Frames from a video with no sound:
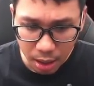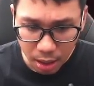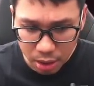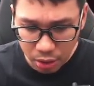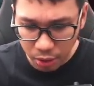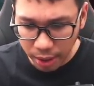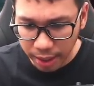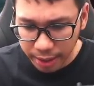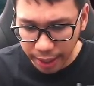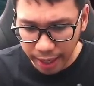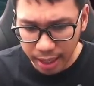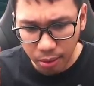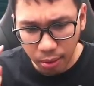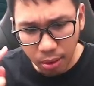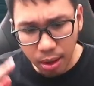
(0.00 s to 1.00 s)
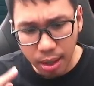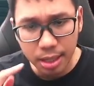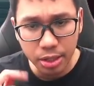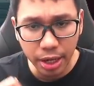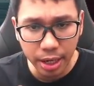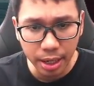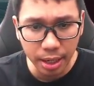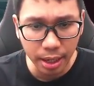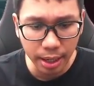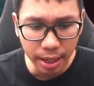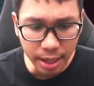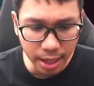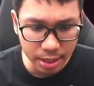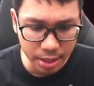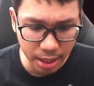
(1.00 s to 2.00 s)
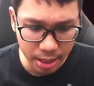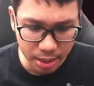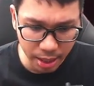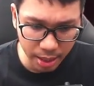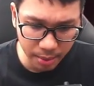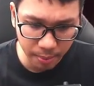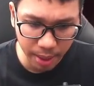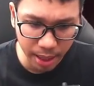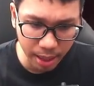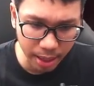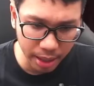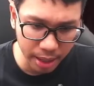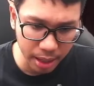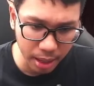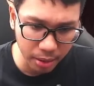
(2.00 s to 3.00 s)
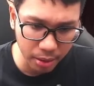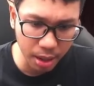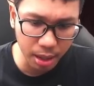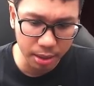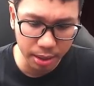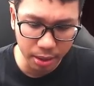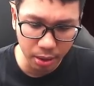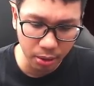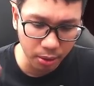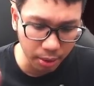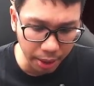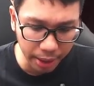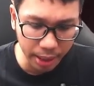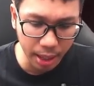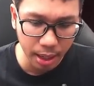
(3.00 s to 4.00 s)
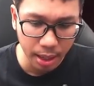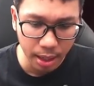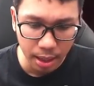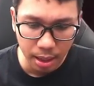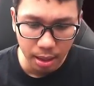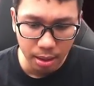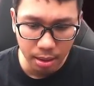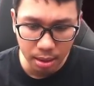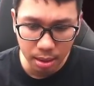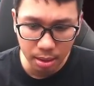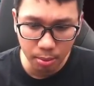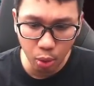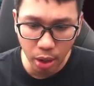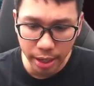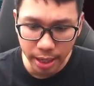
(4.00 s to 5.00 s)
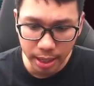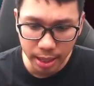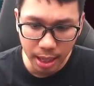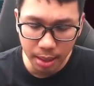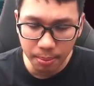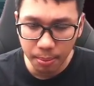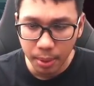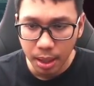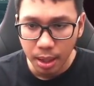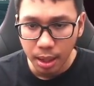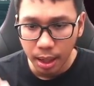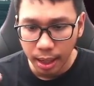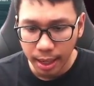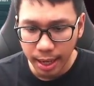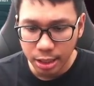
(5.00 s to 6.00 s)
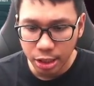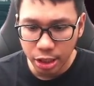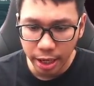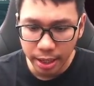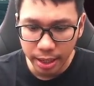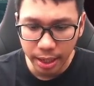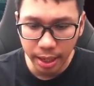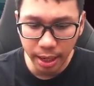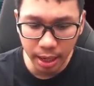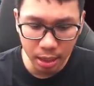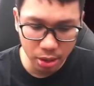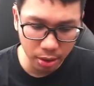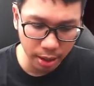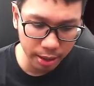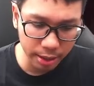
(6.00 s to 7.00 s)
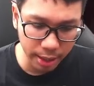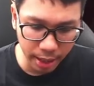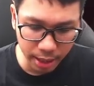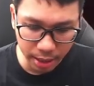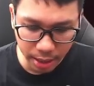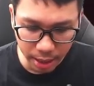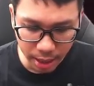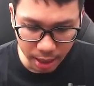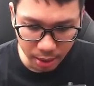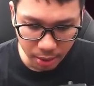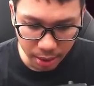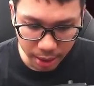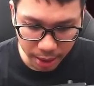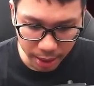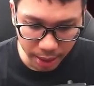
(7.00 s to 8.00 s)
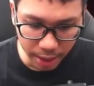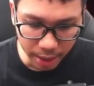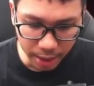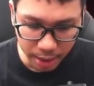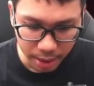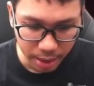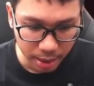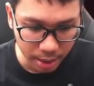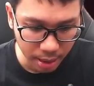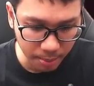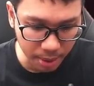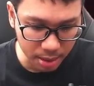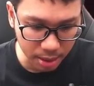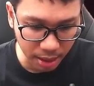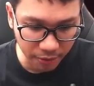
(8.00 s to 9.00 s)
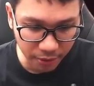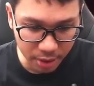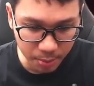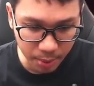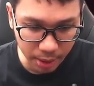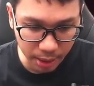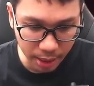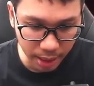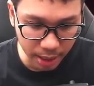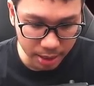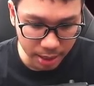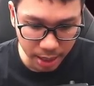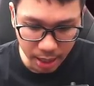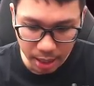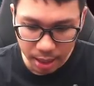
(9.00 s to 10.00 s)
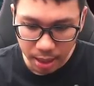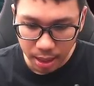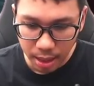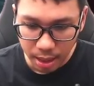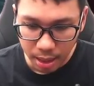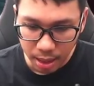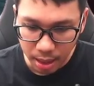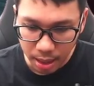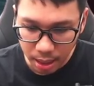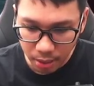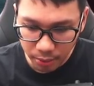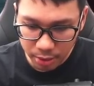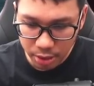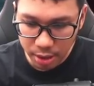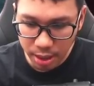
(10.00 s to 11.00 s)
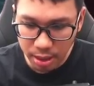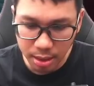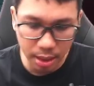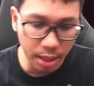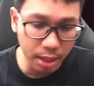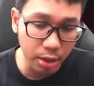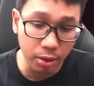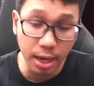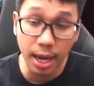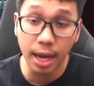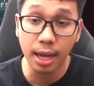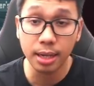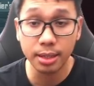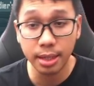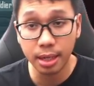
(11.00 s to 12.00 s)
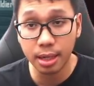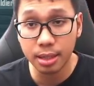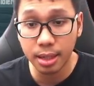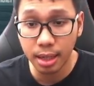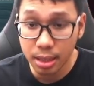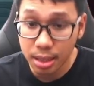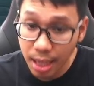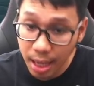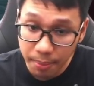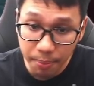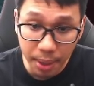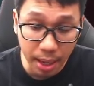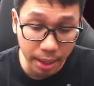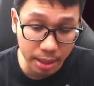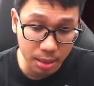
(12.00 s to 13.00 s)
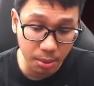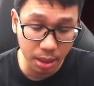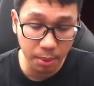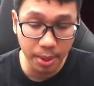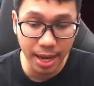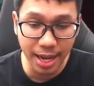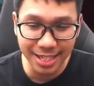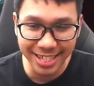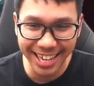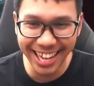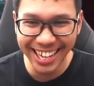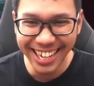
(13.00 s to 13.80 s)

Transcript: Soaring Dragon. Oh, ada skin ininya guys ya, ada skin merah ini ya. yaudah. nanti kalau hoki kita uh, buka ya. Dalam gacha ini ada Soaring Dragonnya. Oke. Ini max level seperti ini guys ya. Lalu isinya isinya ya udah stiker-stiker sampah guys seperti biasa.